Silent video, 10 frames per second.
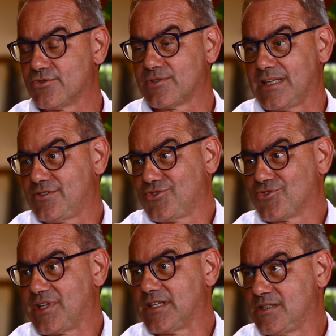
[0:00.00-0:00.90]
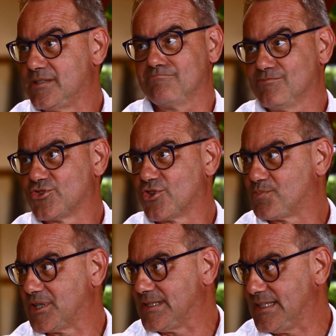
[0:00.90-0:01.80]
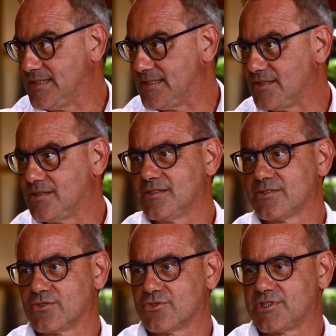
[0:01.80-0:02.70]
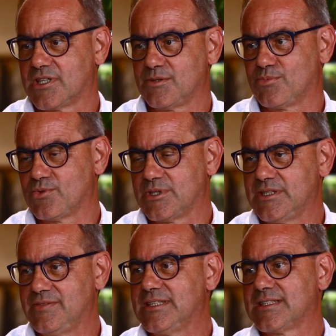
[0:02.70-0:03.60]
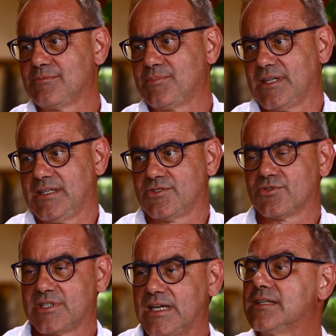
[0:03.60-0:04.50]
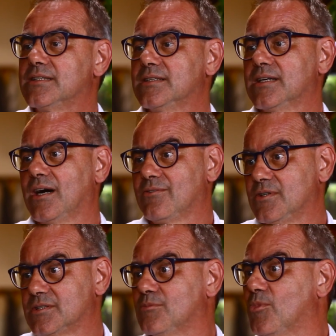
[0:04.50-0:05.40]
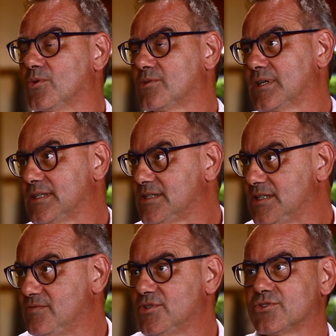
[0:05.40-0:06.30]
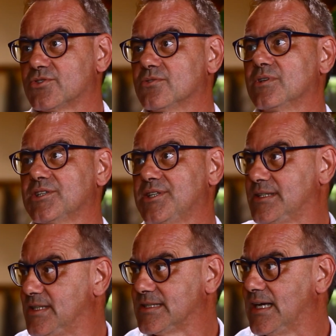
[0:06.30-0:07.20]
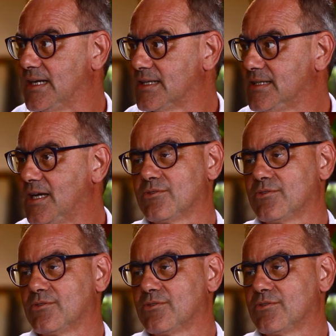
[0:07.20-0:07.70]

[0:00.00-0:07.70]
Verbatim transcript: I risultati sono stati mm, sorprendenti sotto certi punti di di vista perché soggetti a volte molto aggressivi si sono lasciati andare e